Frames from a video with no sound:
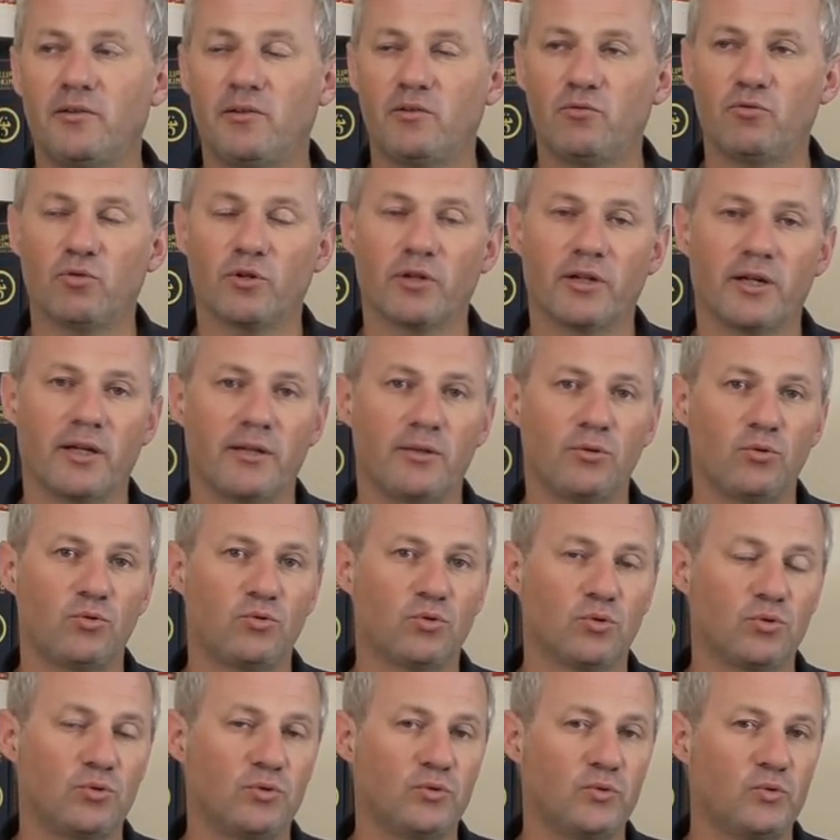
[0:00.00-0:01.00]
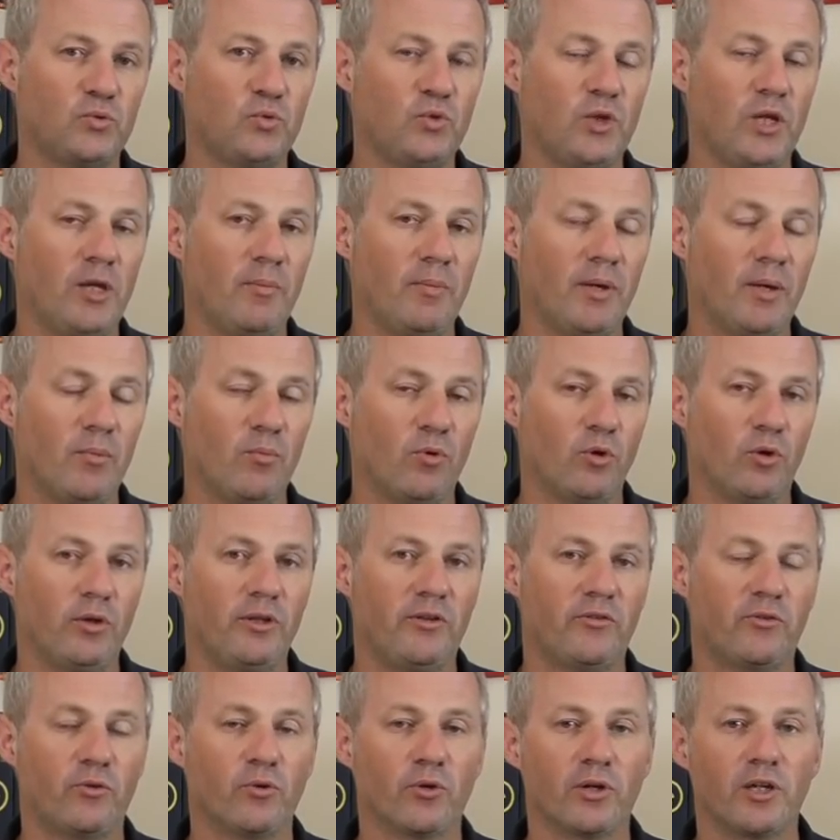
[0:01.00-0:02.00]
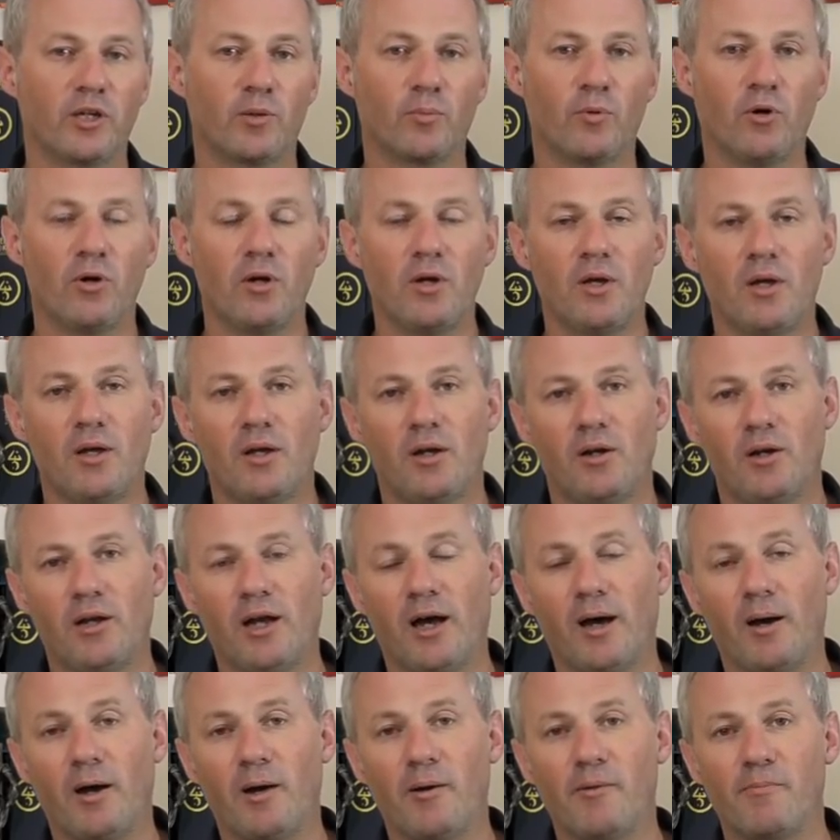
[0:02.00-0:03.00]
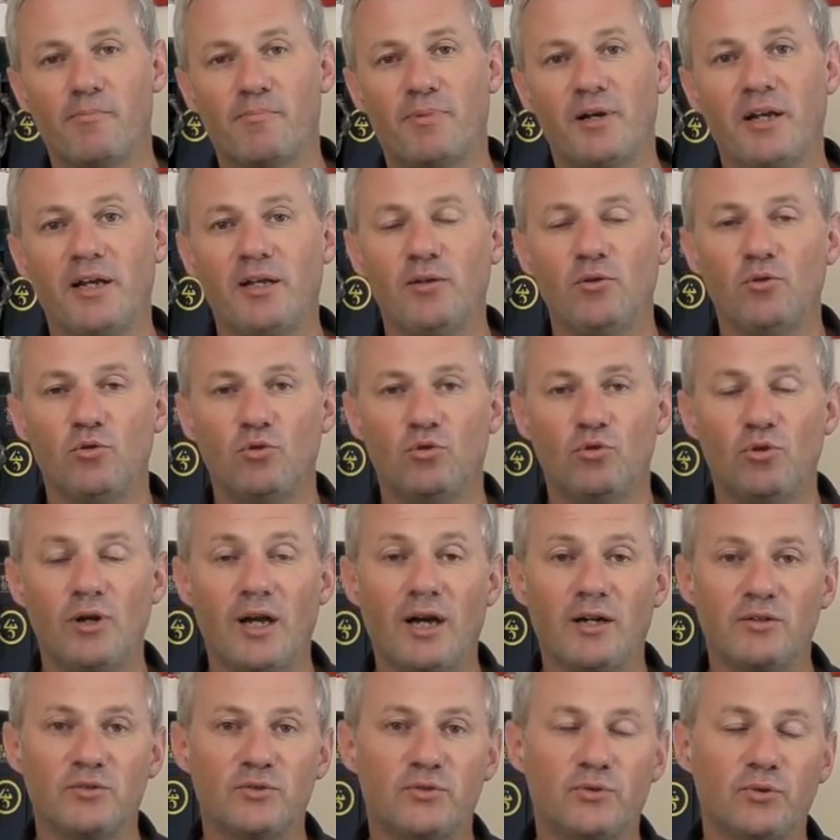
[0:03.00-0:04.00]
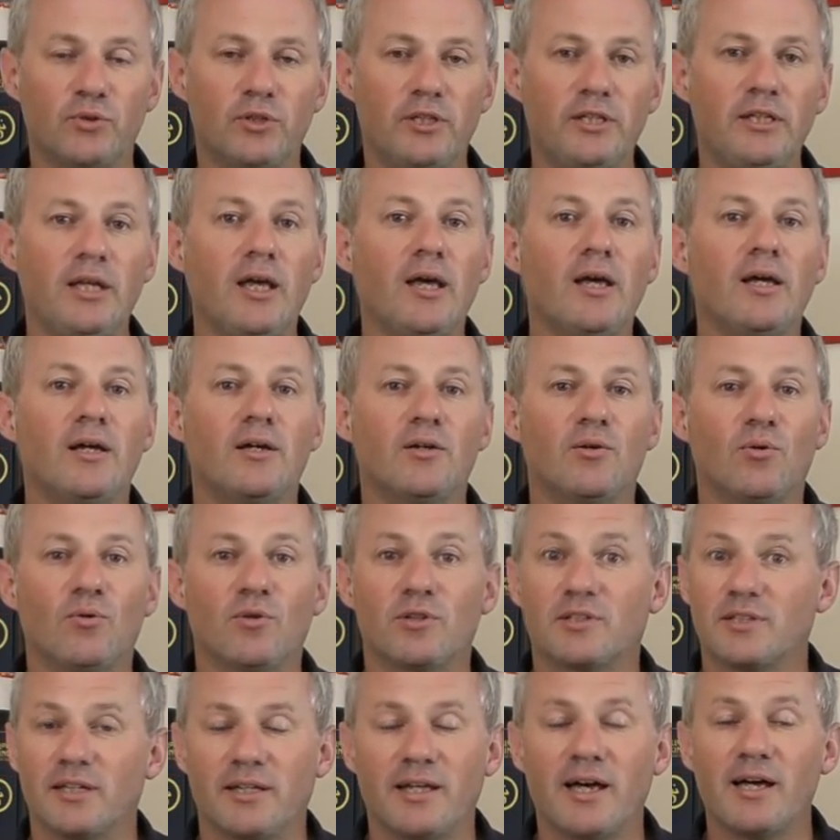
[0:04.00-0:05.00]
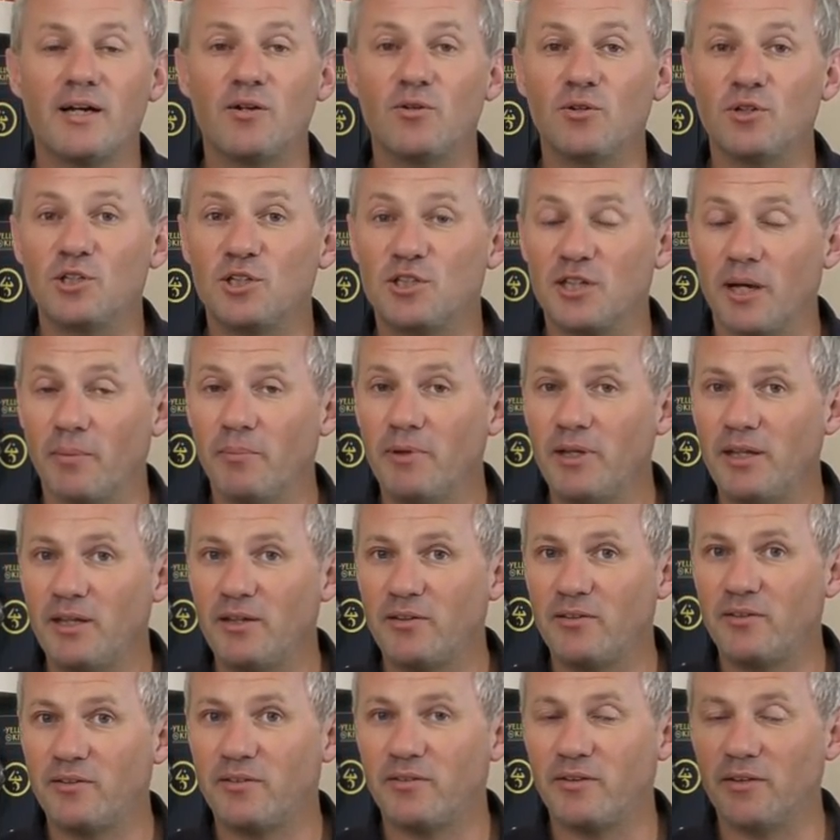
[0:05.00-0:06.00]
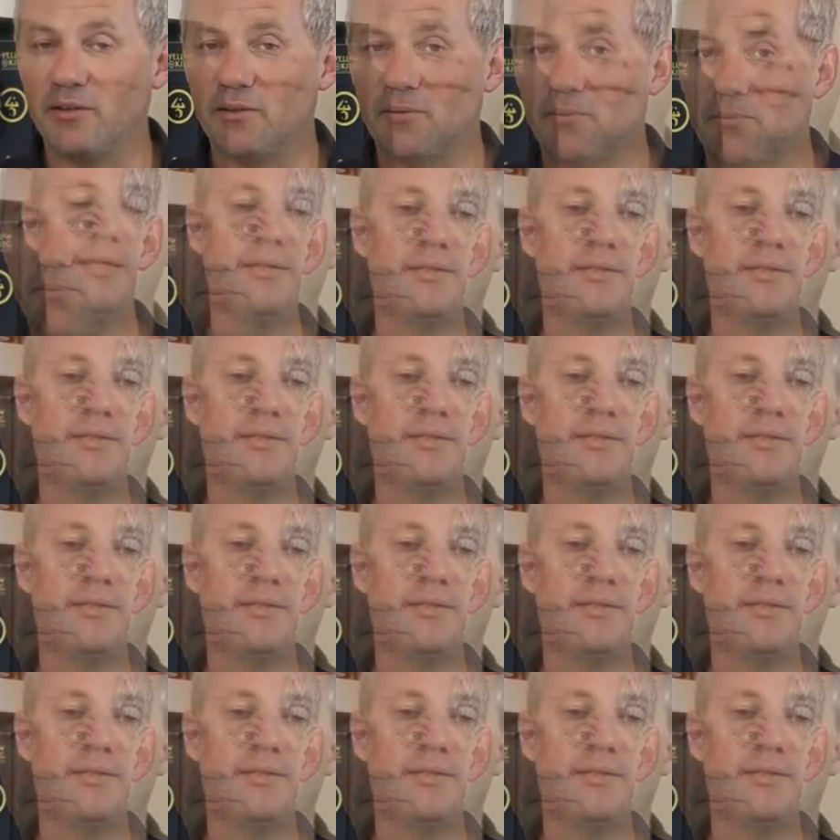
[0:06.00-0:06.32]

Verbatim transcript: Si vous regardez autour de vous et même euh, historiquement, la plaine de la folie, ça n'a euh, jamais existé.